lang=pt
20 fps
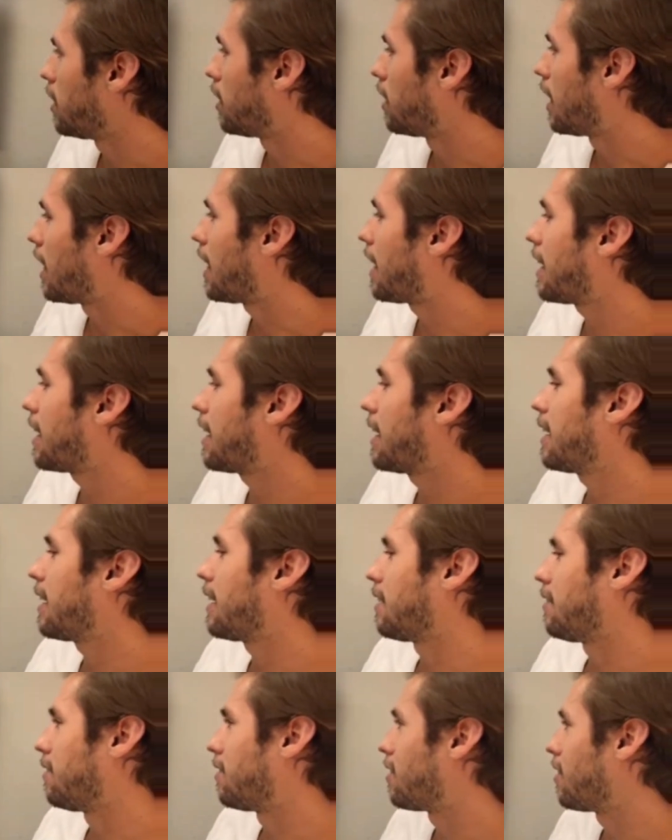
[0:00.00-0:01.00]

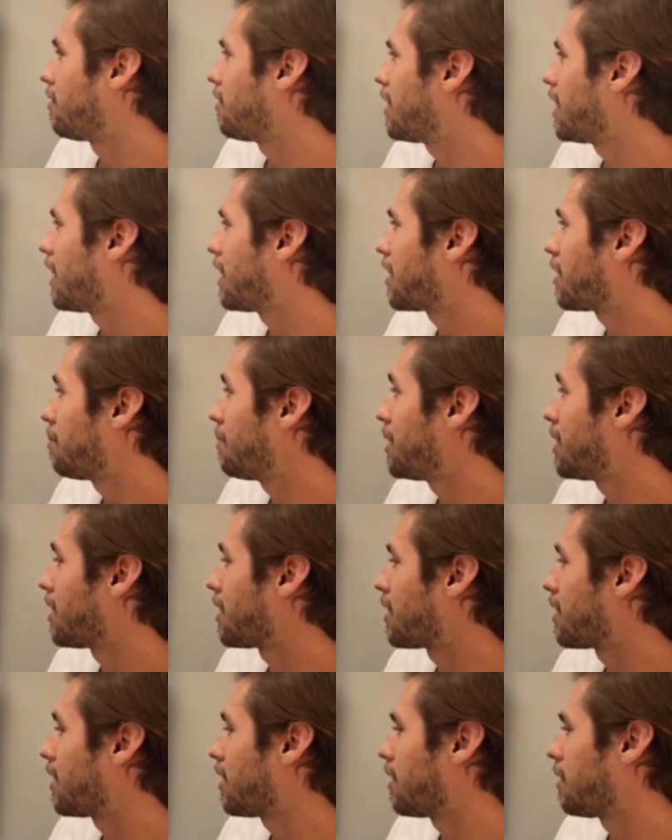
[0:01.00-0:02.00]
Ah, isso é verdade também, tinha
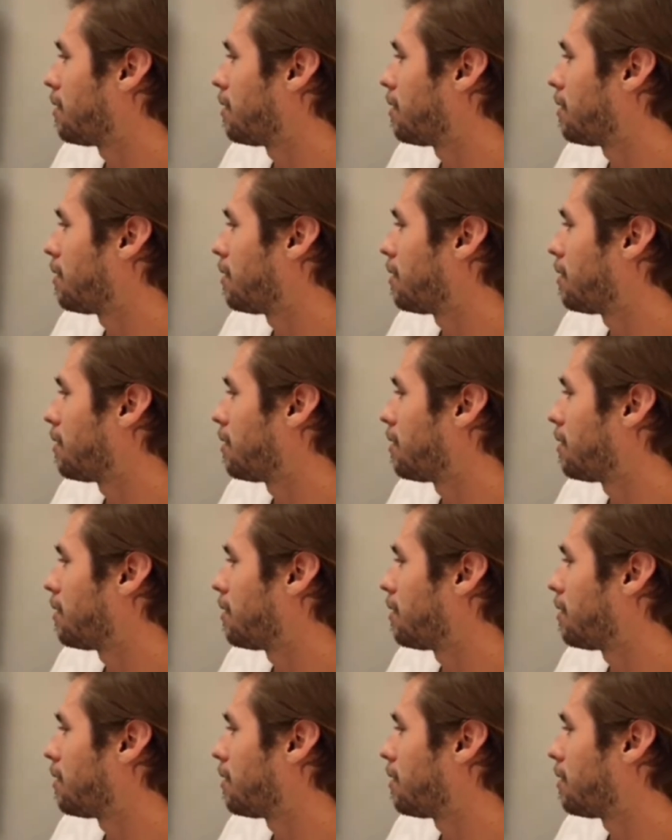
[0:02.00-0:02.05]
até.